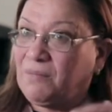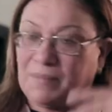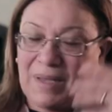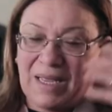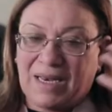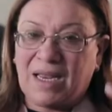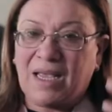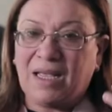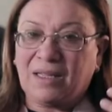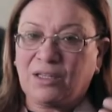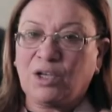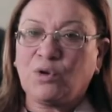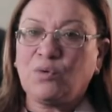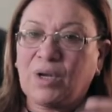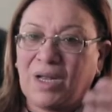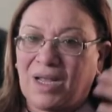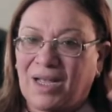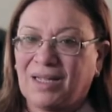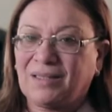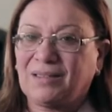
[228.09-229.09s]
معناها
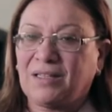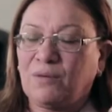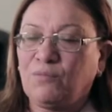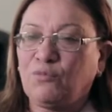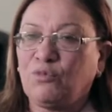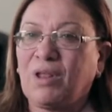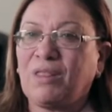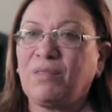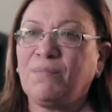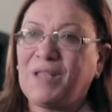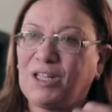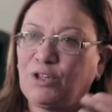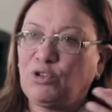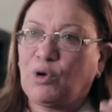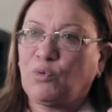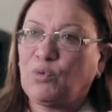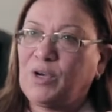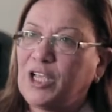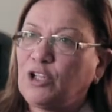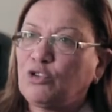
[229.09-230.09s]
تو حتى المنظمات
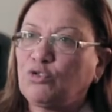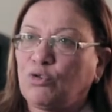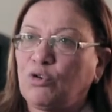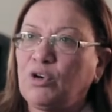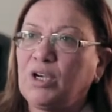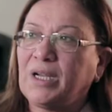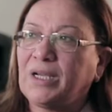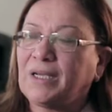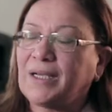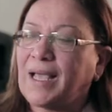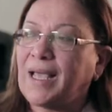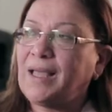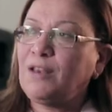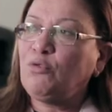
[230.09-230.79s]
الدوليه تقول لك